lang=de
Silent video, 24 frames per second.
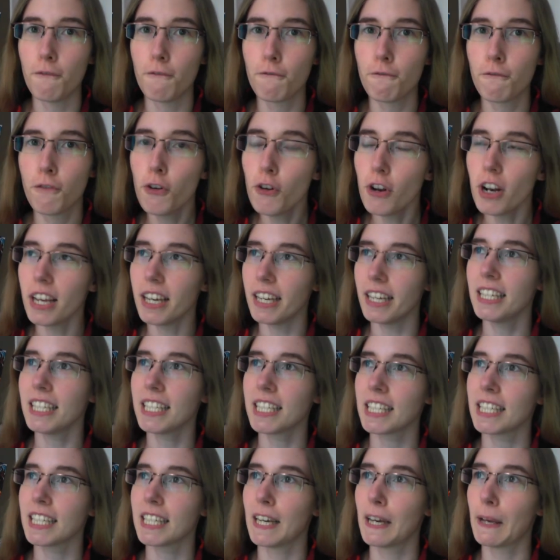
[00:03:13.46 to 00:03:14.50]
fühle
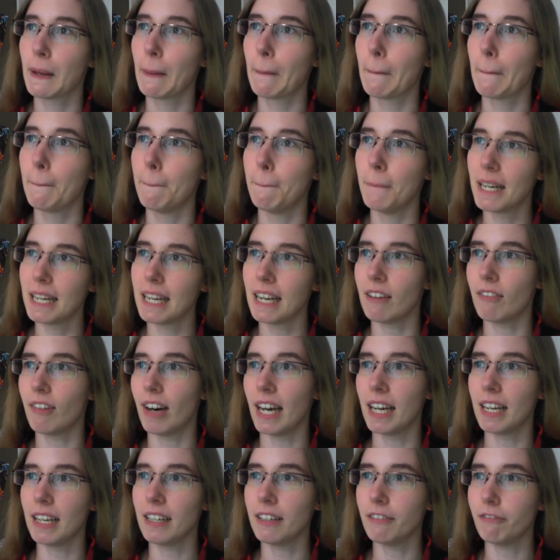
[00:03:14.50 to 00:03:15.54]
ich
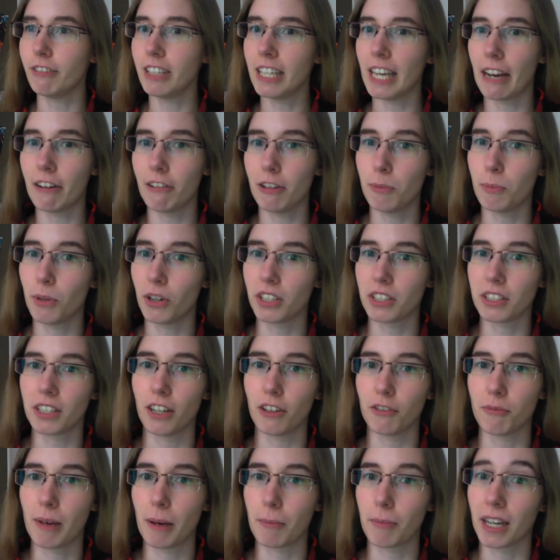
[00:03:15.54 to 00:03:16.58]
mittlerweile, wie Harry
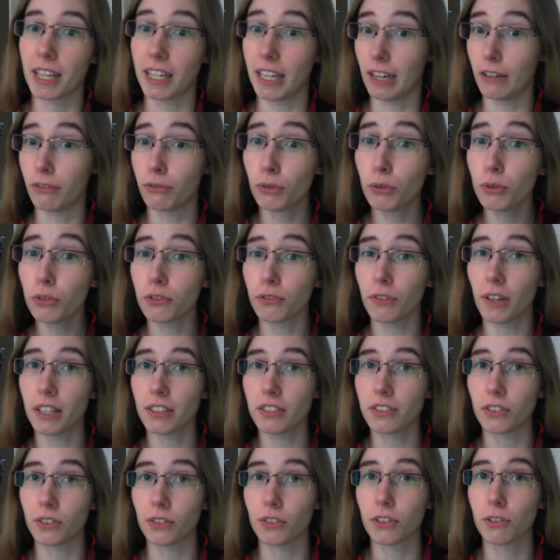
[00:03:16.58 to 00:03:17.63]
Potter auf meinem Kanal Fuß
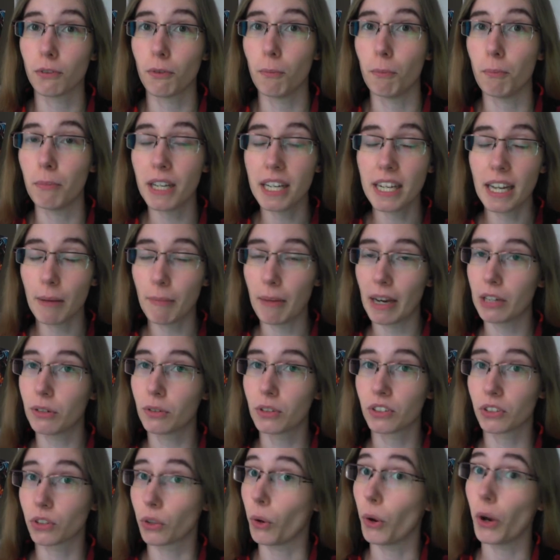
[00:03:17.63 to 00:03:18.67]
fasst und bin der
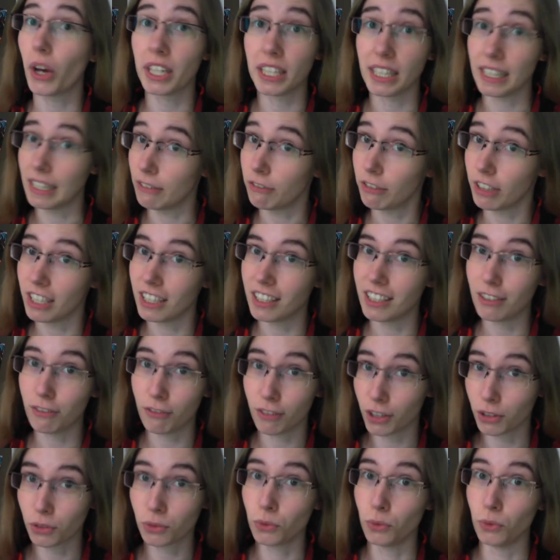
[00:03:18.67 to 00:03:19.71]
Meinung, es gehört definitiv
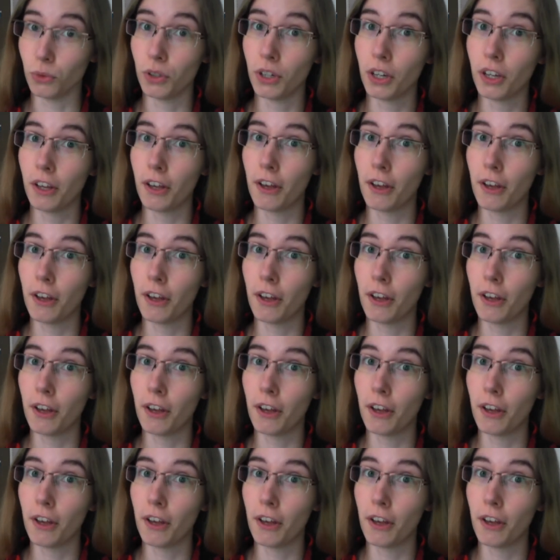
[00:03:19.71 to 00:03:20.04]
dazu